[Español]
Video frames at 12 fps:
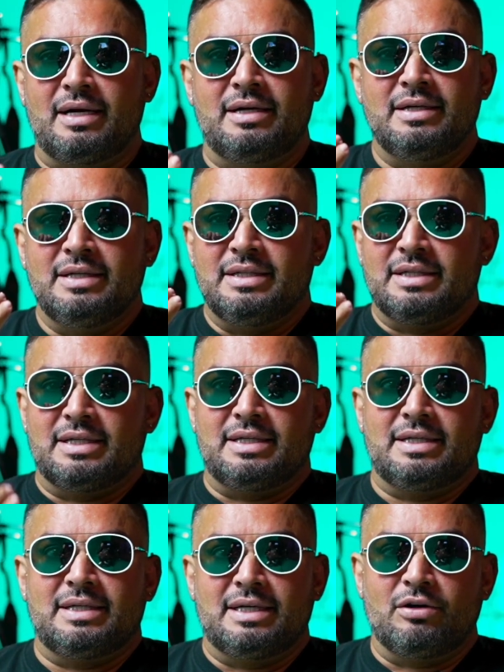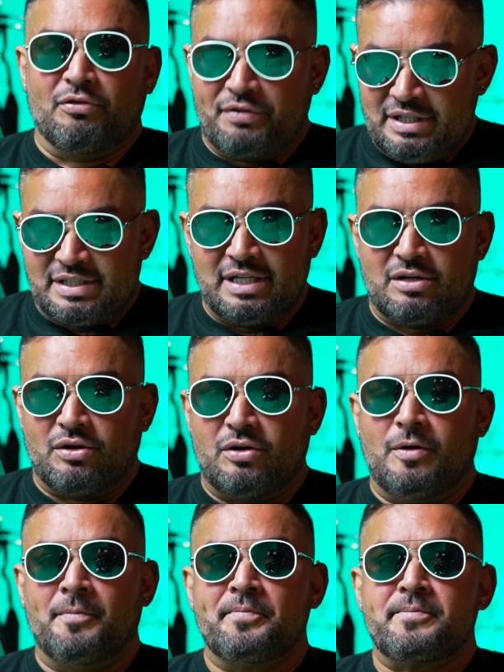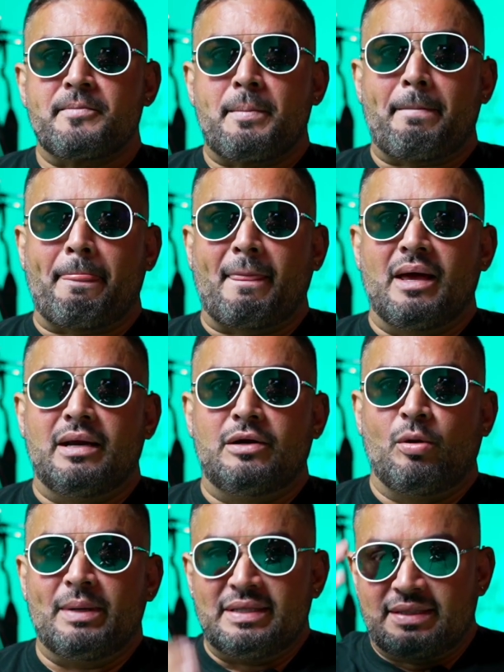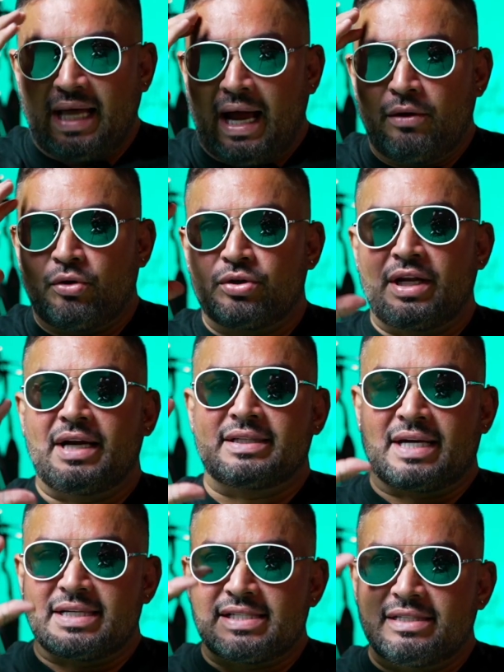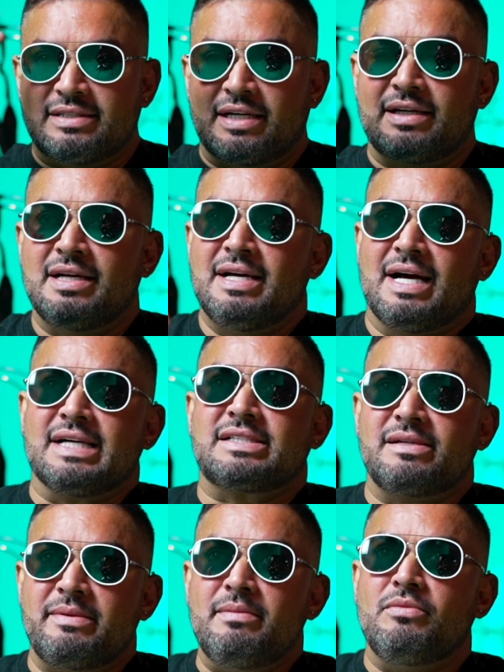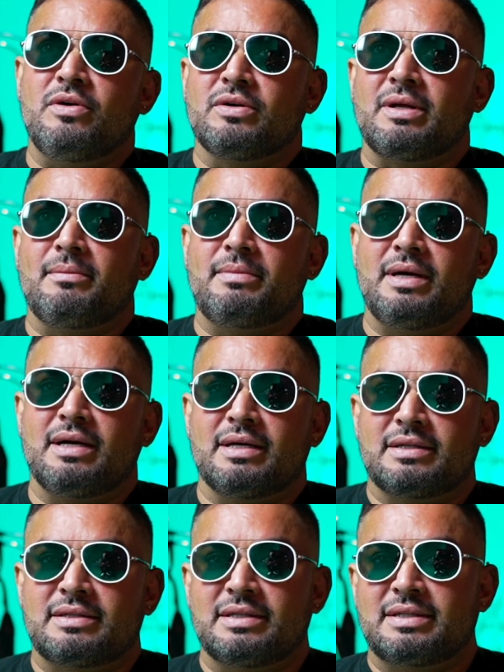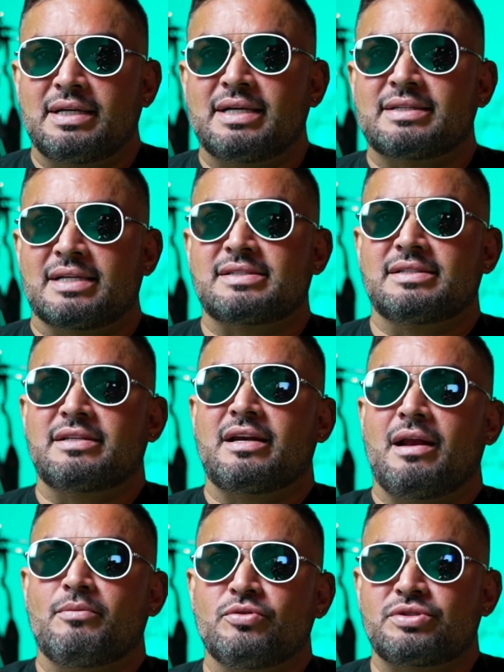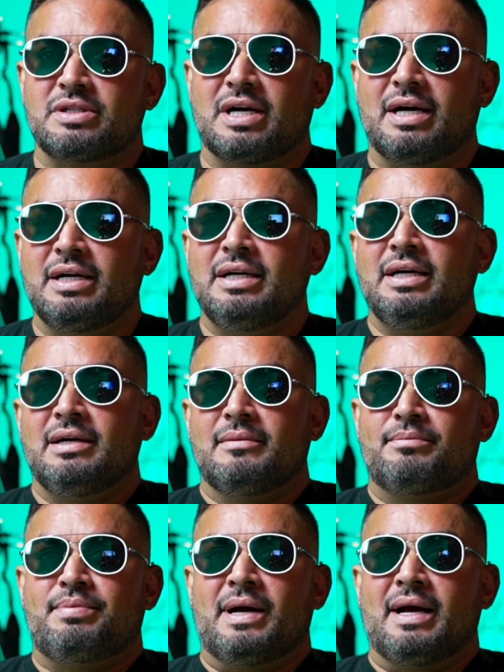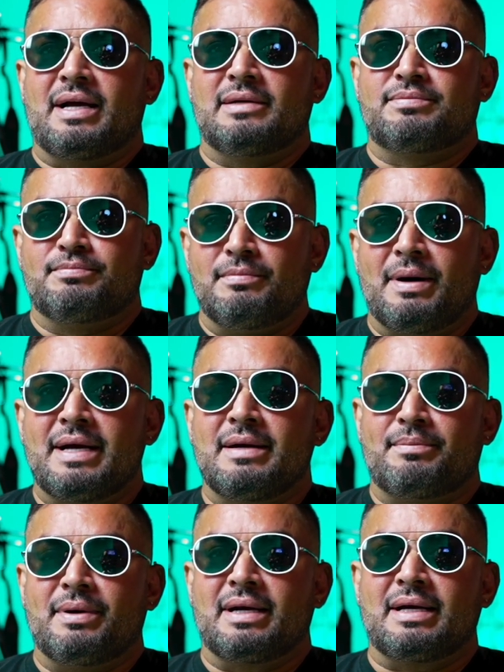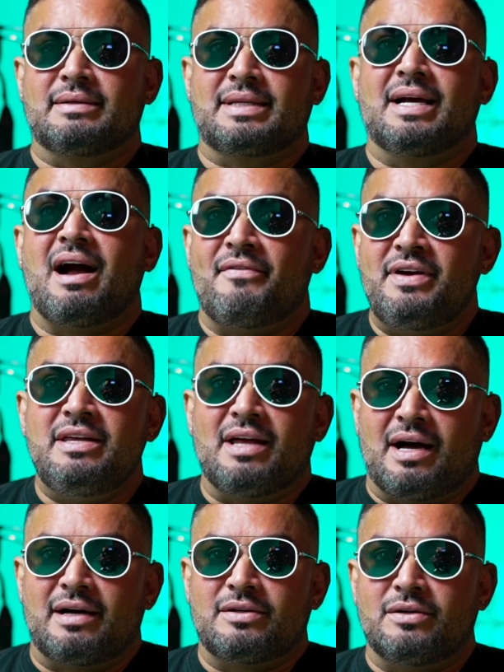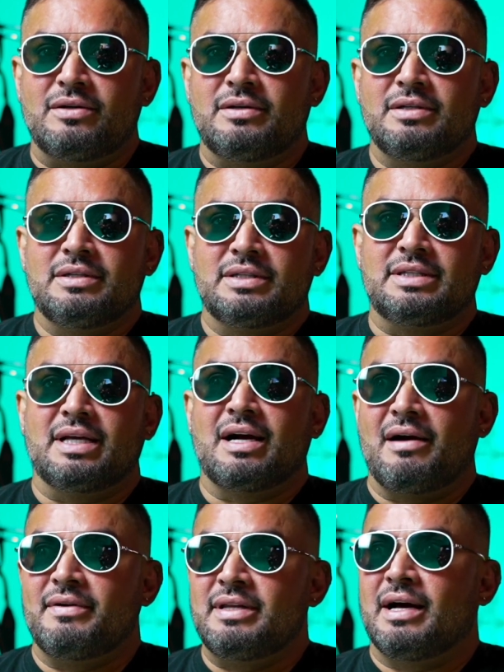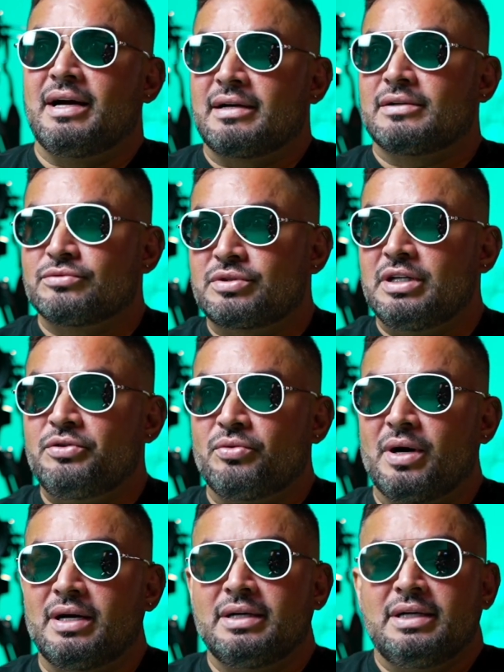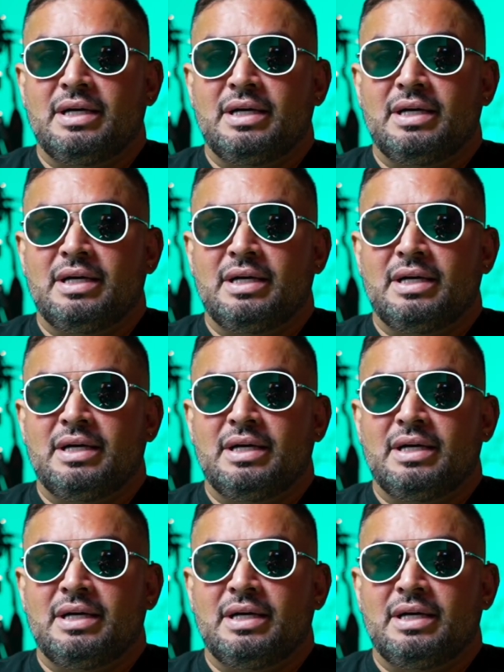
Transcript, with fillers: en eh, lo físico, en eh, lo mental, uno tiene que trascender, mismo también este, tiene que trascender la música para que vaya, para que tenga vida, ¿no? Y tenga vida continua.